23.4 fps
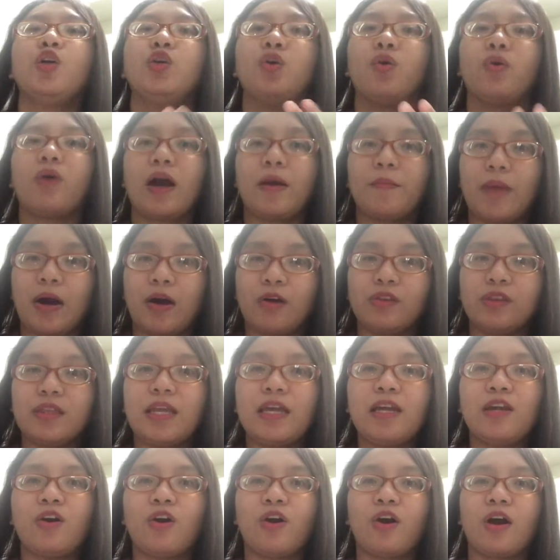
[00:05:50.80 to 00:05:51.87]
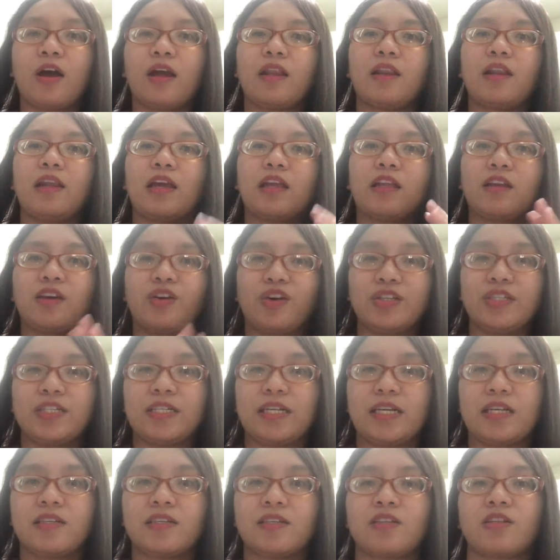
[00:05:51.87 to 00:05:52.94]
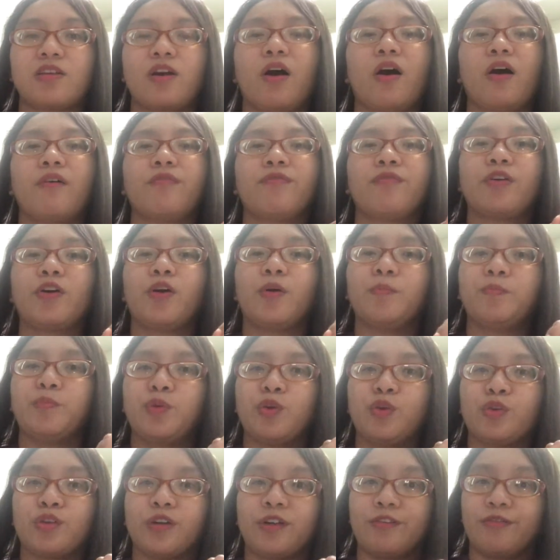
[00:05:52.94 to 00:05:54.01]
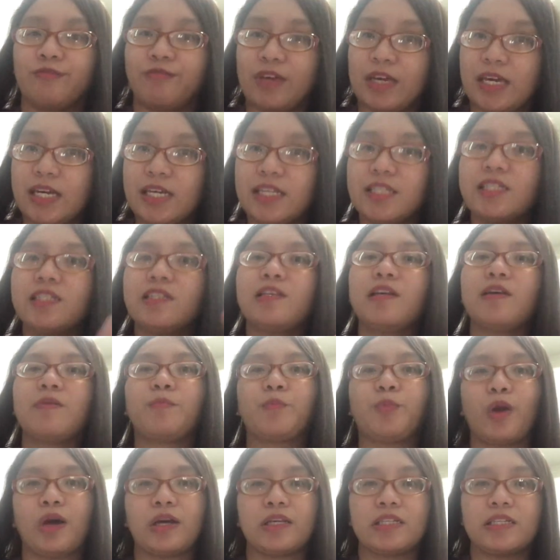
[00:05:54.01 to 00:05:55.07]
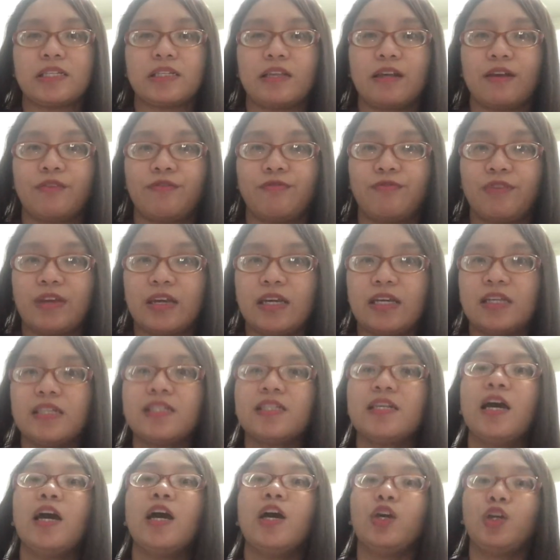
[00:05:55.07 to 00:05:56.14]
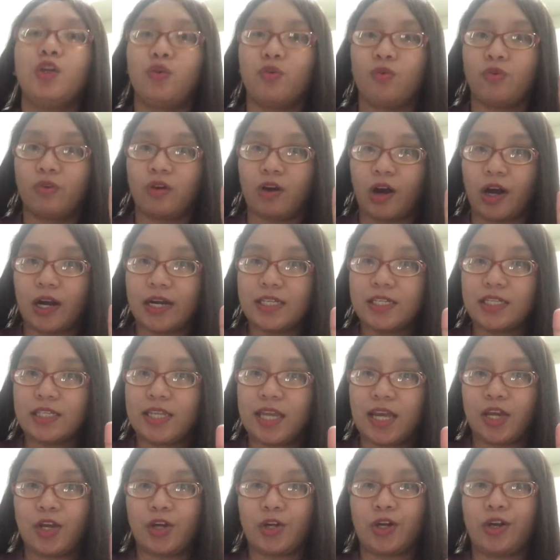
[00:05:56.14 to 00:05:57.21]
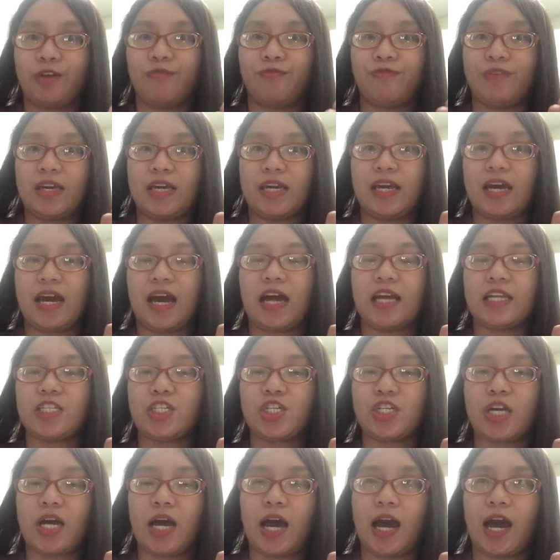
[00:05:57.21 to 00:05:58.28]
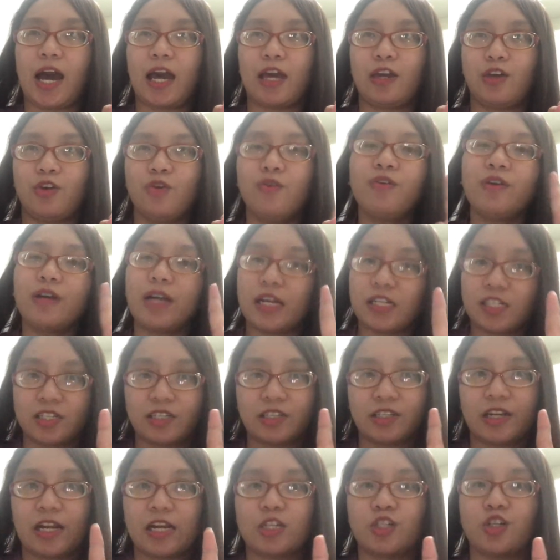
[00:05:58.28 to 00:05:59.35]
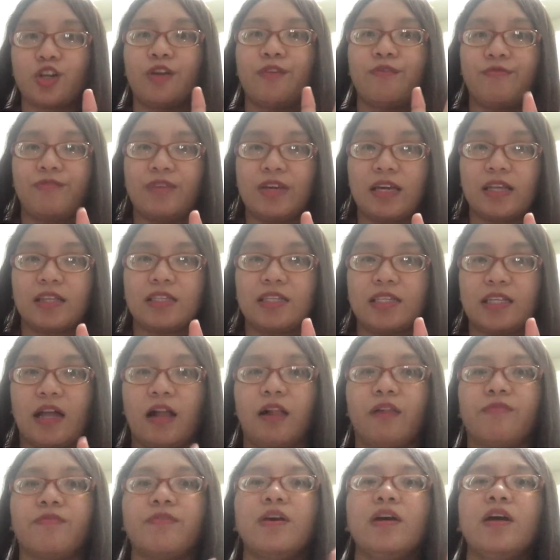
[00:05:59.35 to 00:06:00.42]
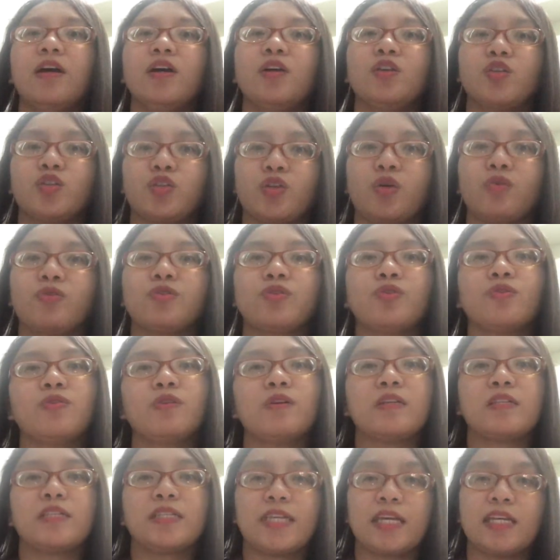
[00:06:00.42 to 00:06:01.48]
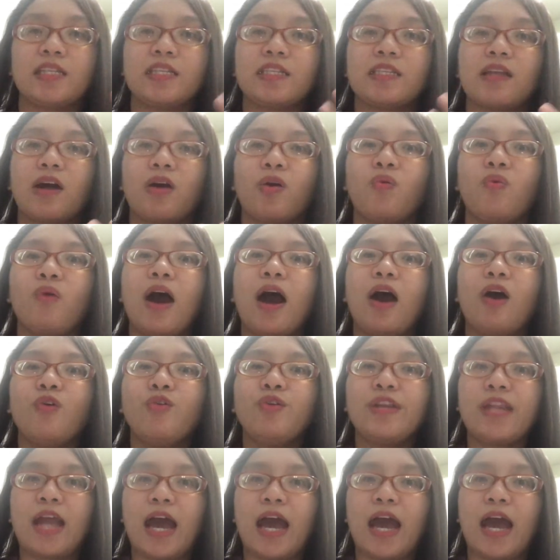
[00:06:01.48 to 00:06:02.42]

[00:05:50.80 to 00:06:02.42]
Yung amount na yon, it consists of computer fees, processing fees, yung car sticker fee, at saka yung registration fee itself. So, so since nakuha ko